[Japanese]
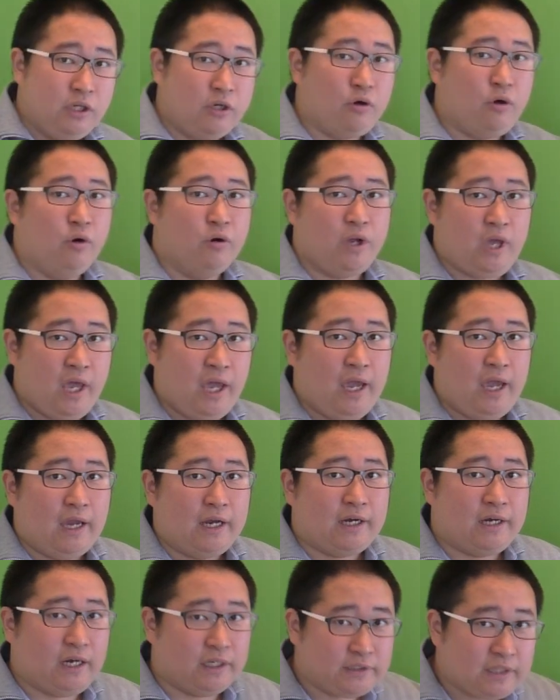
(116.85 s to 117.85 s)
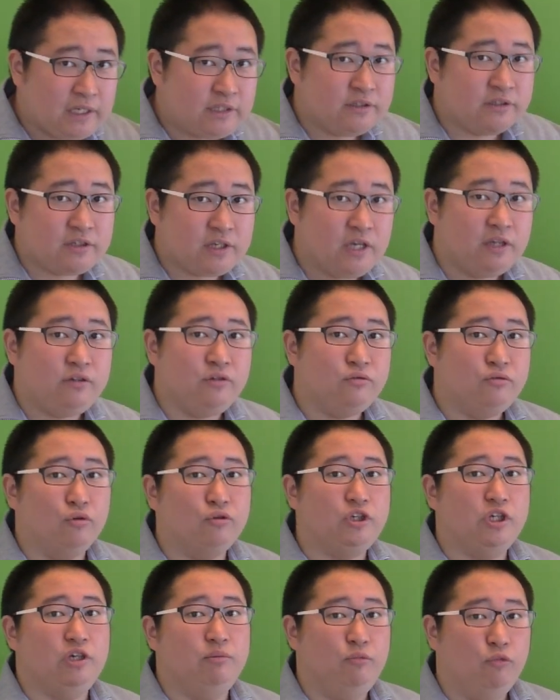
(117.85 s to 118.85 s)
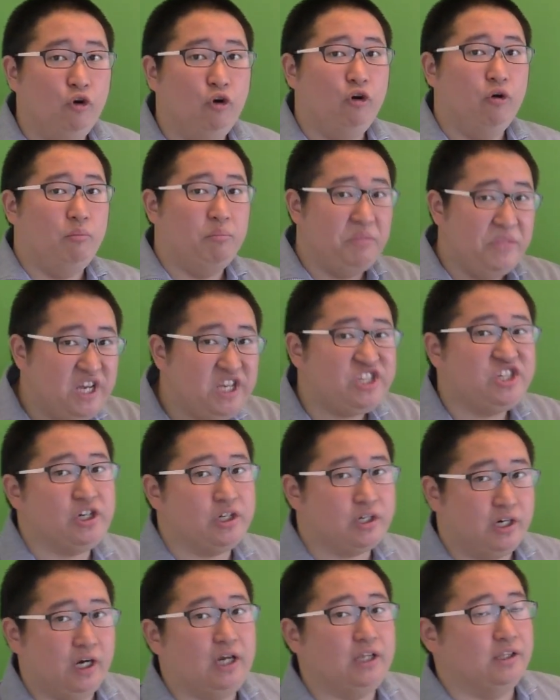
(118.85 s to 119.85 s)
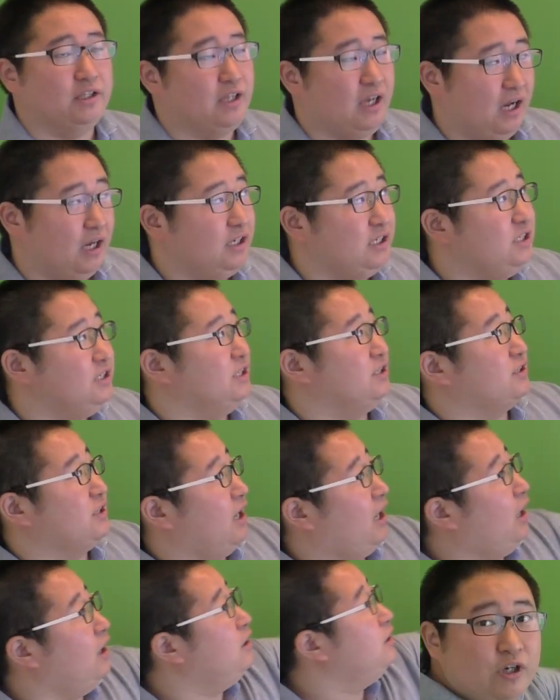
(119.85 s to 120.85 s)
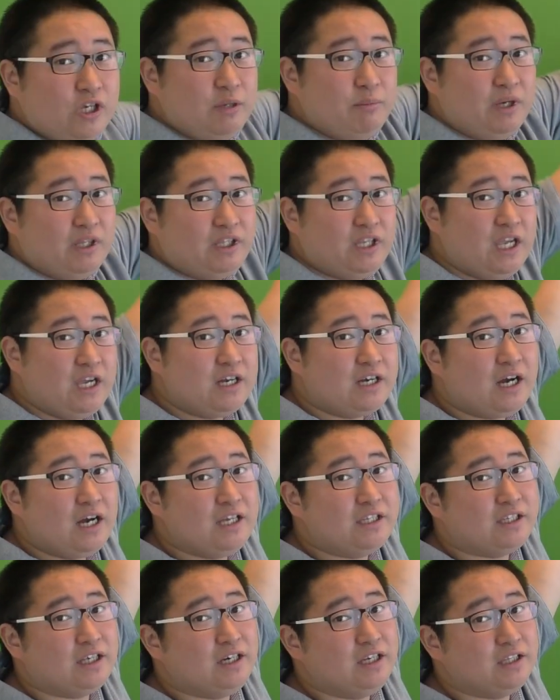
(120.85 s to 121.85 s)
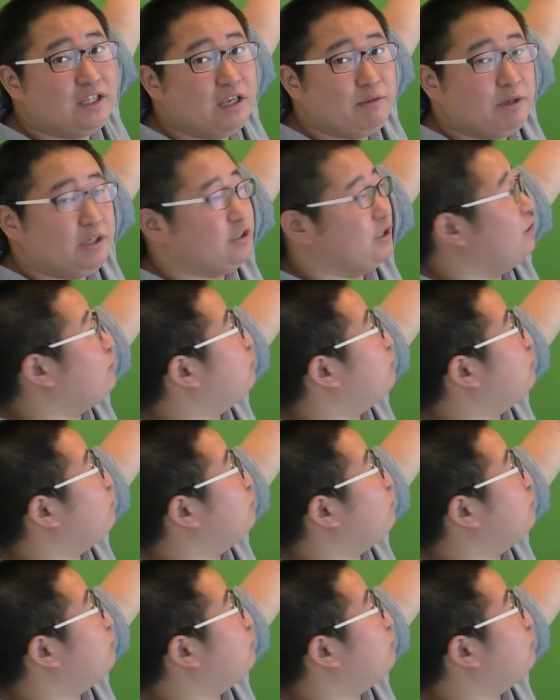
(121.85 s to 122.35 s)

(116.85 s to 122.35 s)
で、これ、片付けるときもめちゃ簡単。いいですか？今展開されています